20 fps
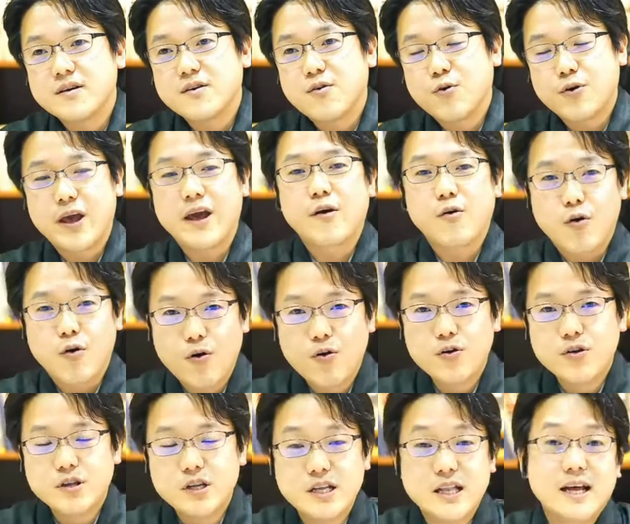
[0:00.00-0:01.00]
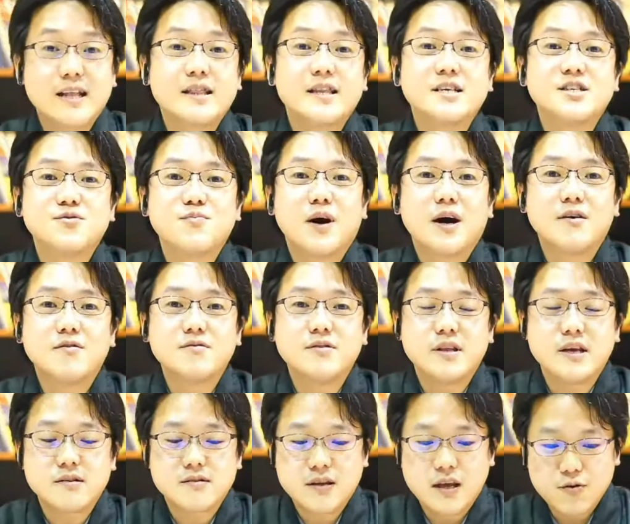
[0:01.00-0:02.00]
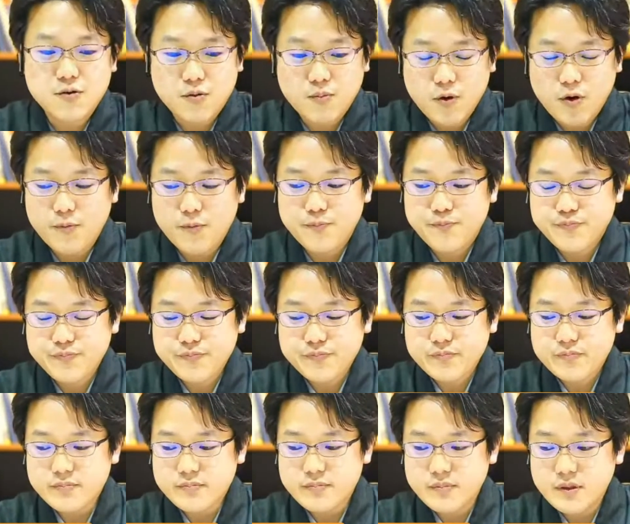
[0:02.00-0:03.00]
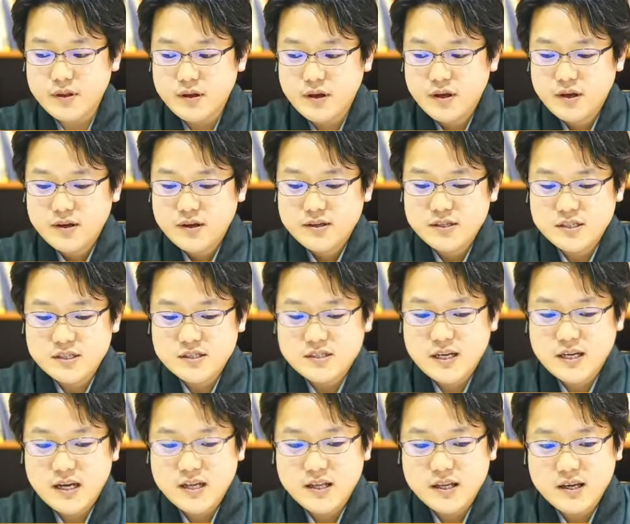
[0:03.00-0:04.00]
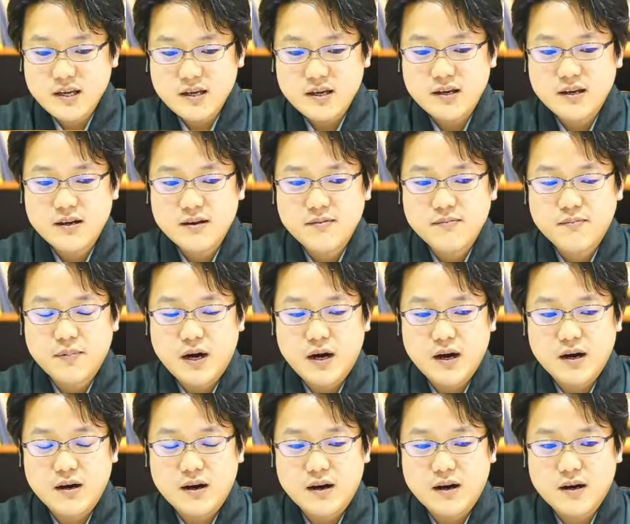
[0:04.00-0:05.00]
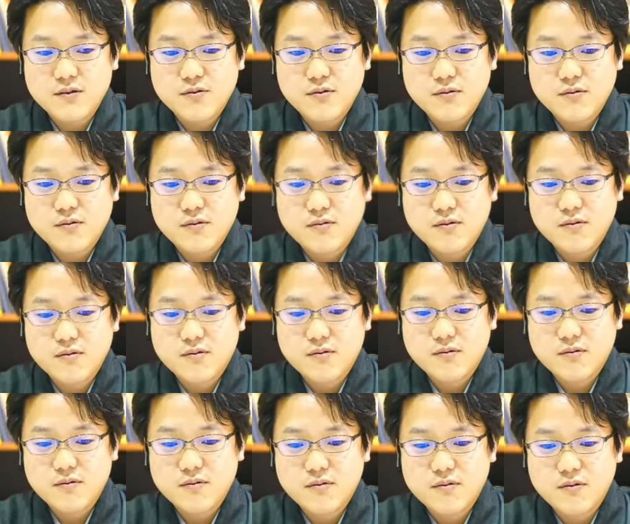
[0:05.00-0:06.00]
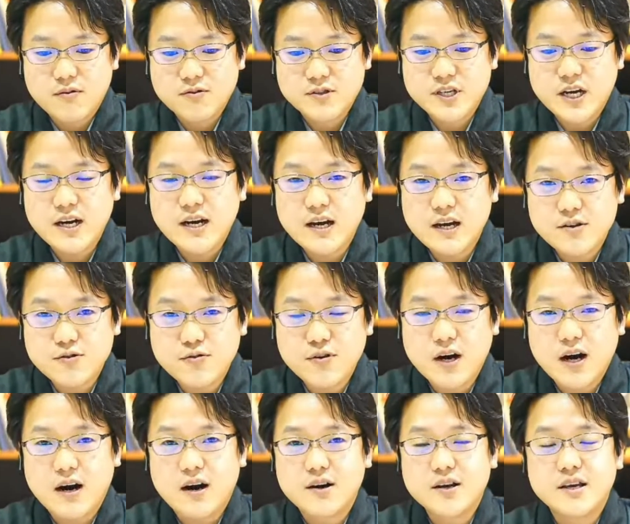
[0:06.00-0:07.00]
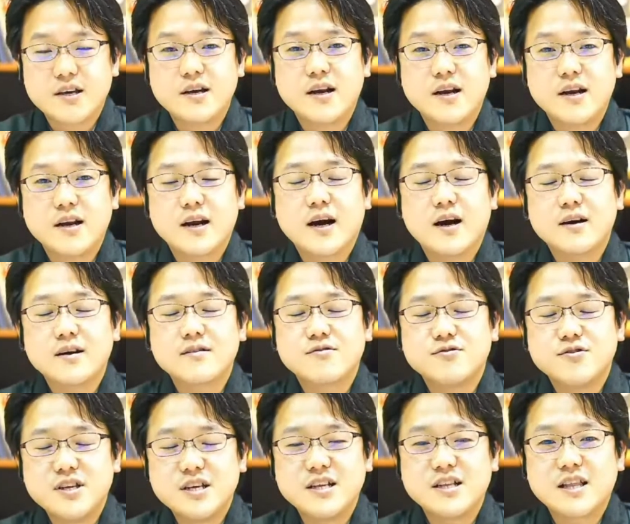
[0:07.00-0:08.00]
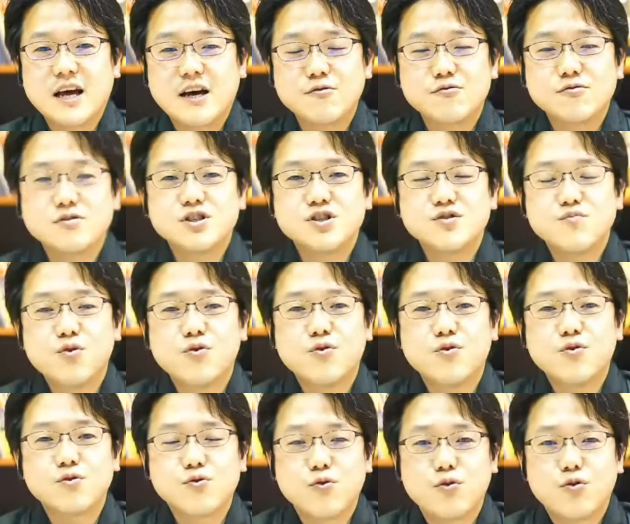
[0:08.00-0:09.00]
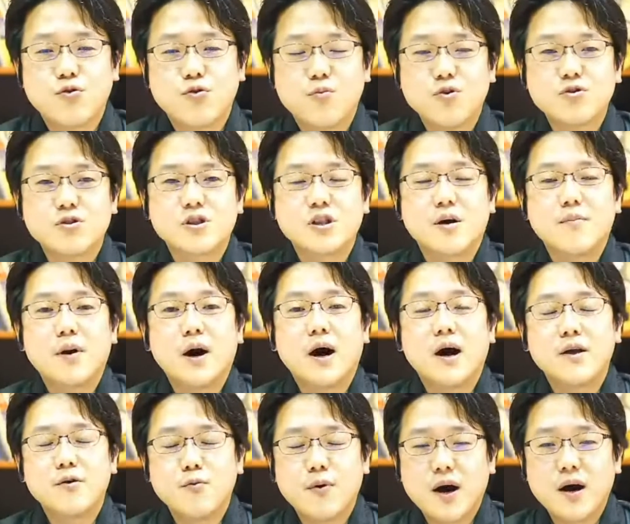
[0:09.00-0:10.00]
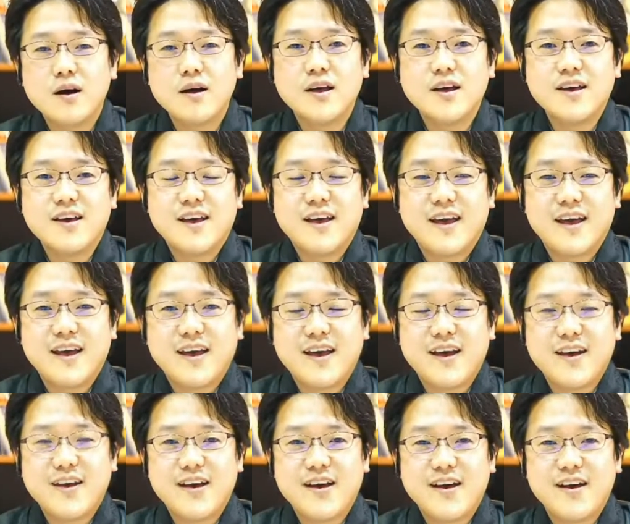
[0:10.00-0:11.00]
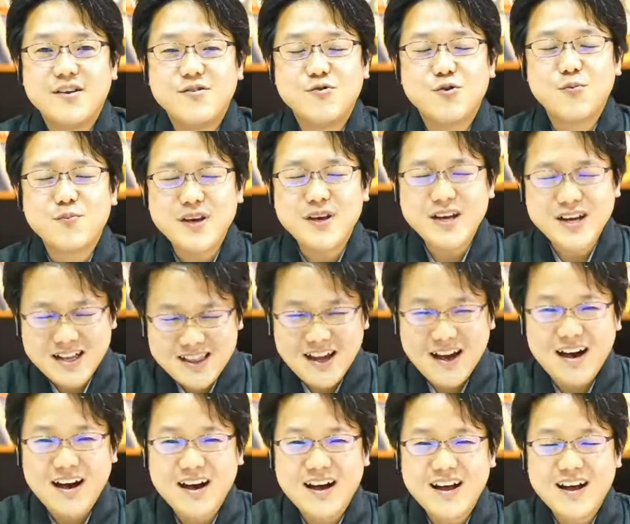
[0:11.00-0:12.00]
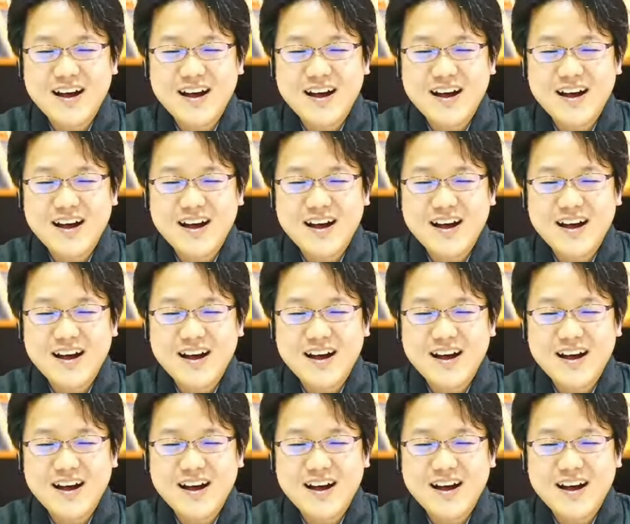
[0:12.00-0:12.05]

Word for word: お稽古になってしまうんですけども、実際に、まあ、あの、お茶会とか、クに楽しもうと思った場合は、えー、飲み方